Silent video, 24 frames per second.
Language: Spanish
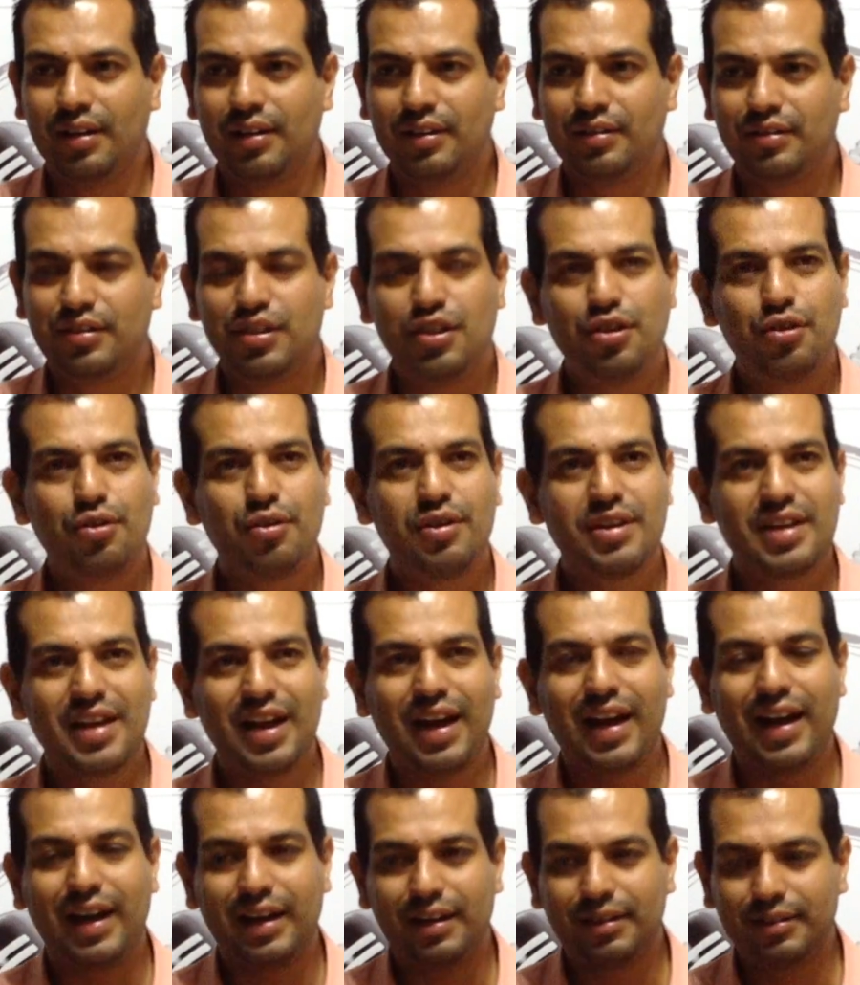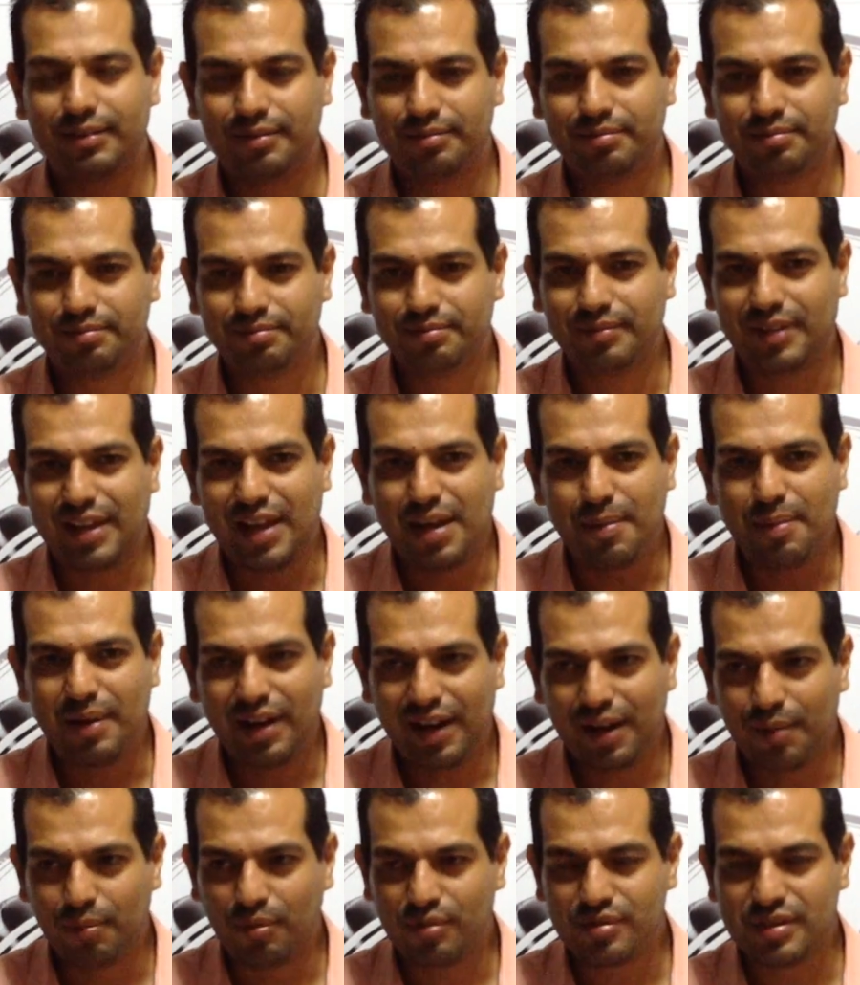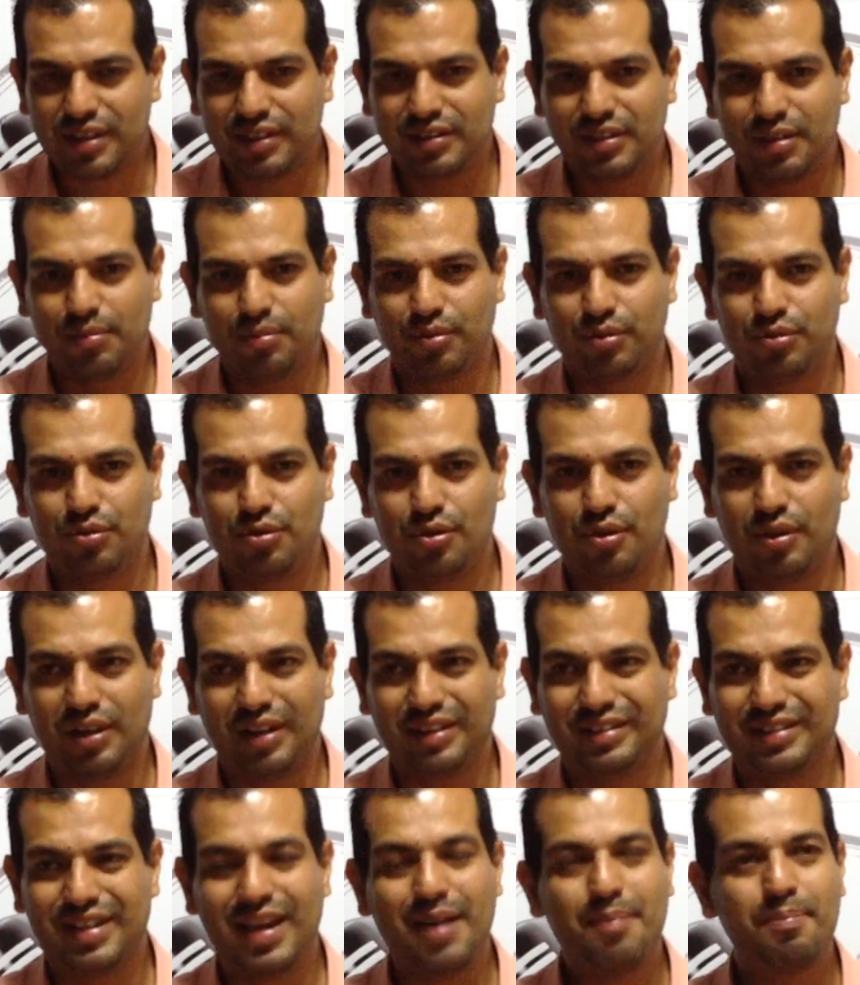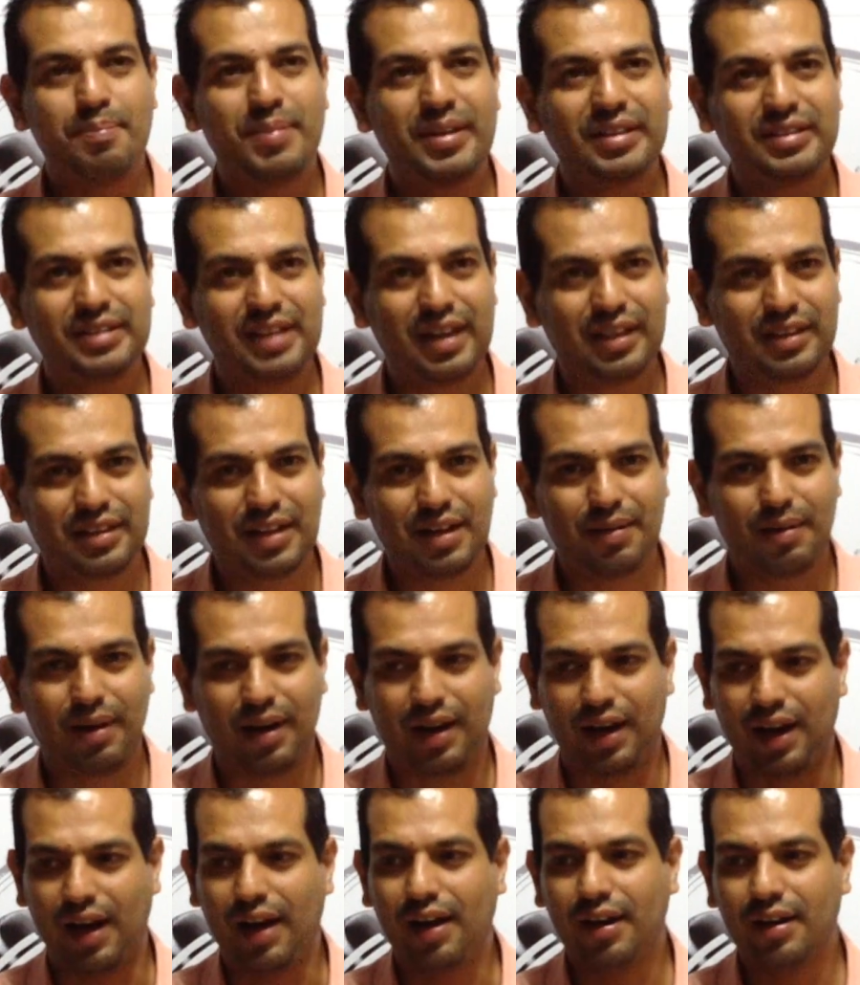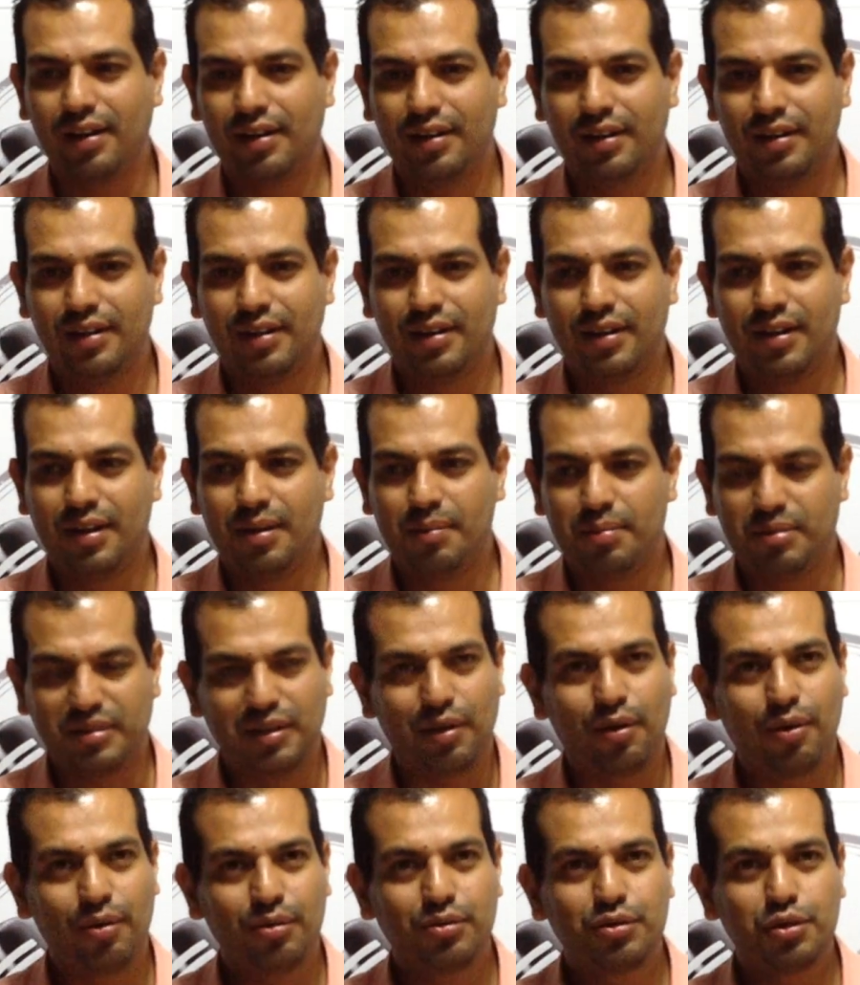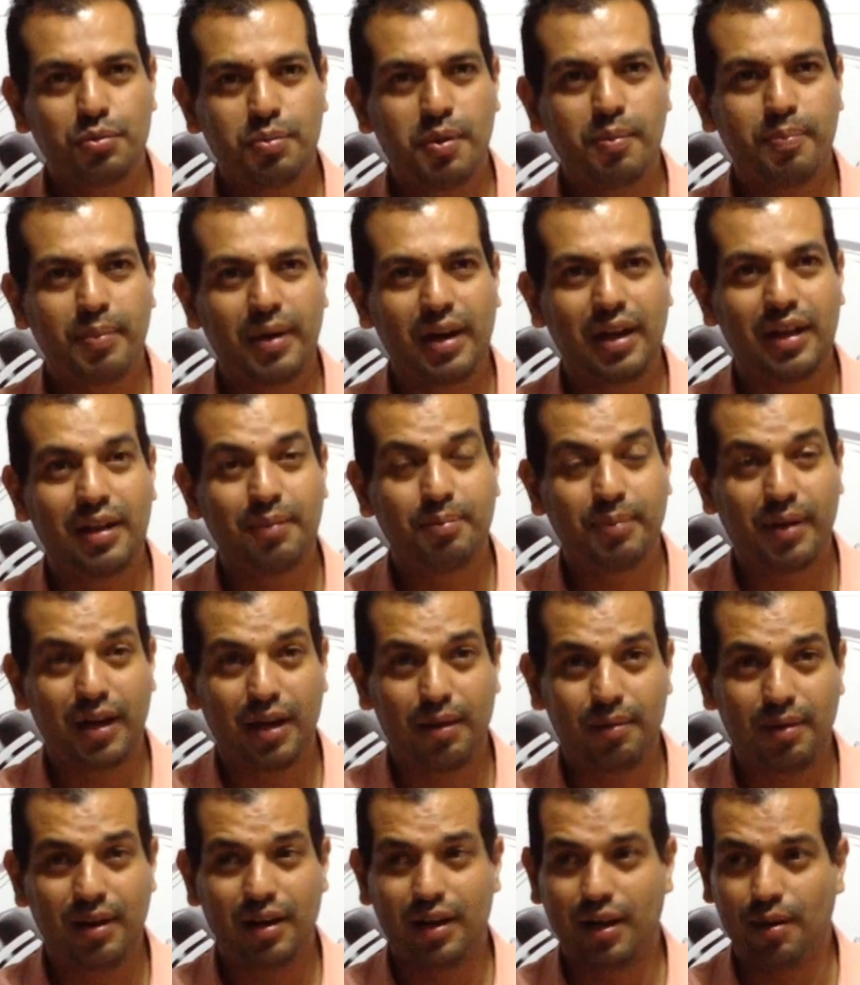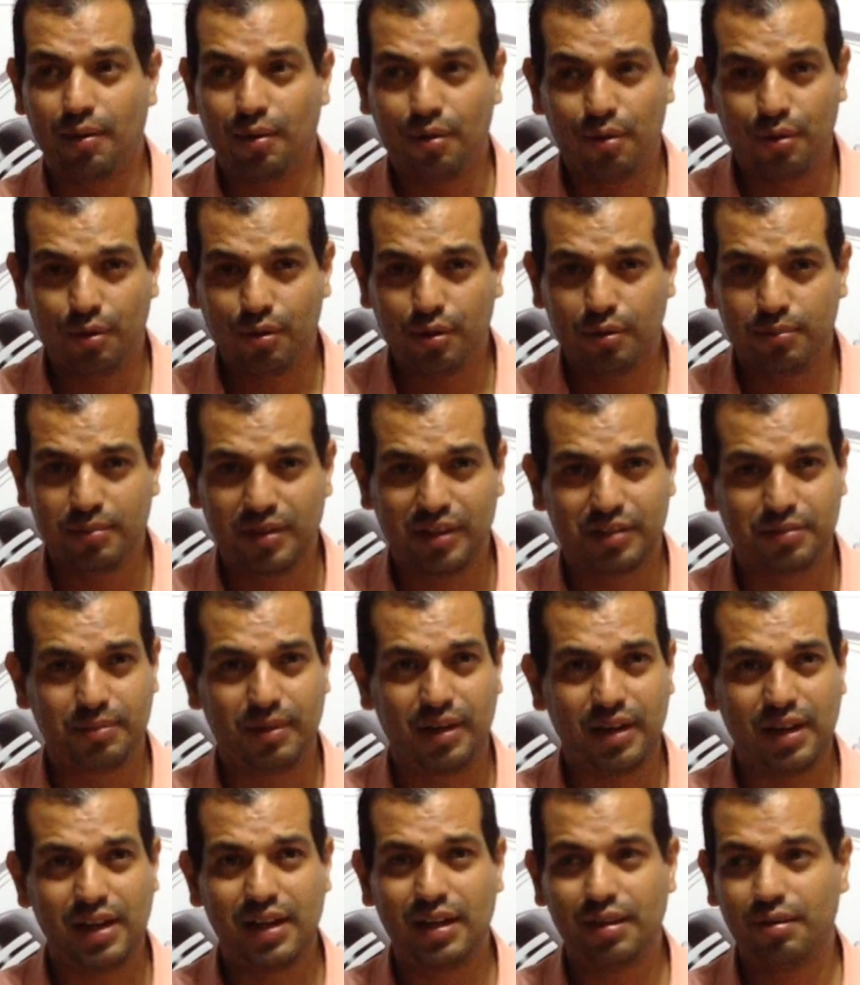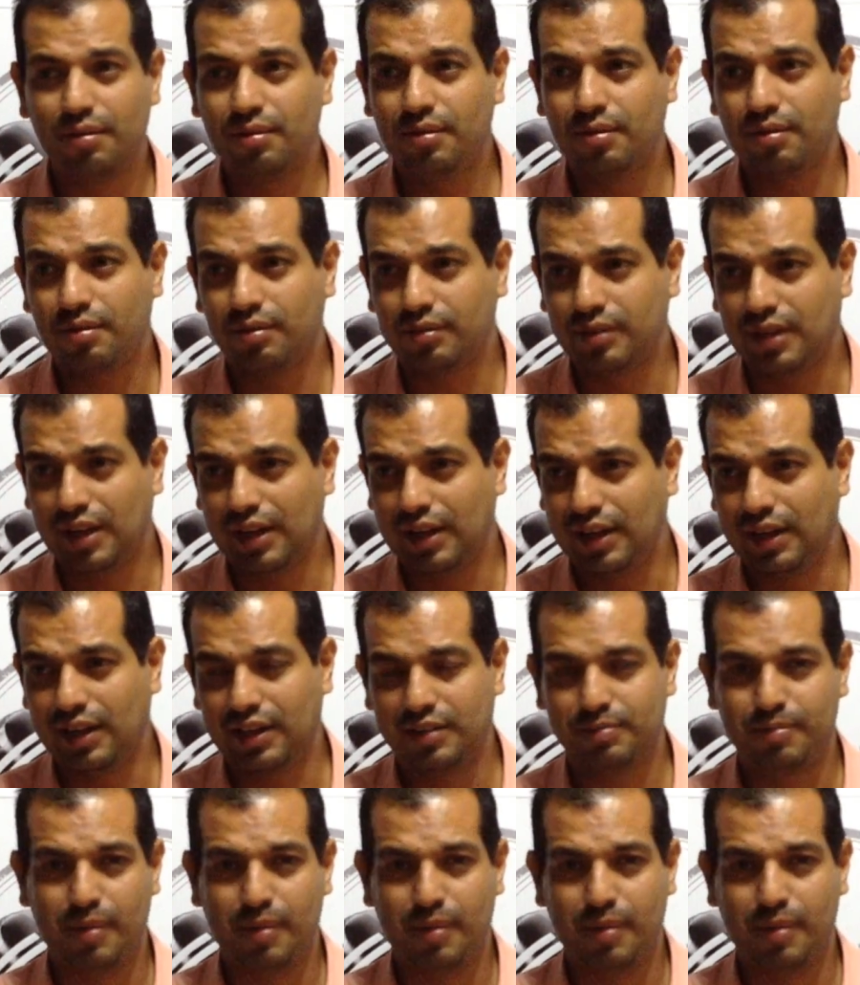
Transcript: Si yo ya liberé muchas emociones, ya empecé a trabajar, pues a lo mejor estoy preparada para hablar a lo mejor con mi ex marido, con el ex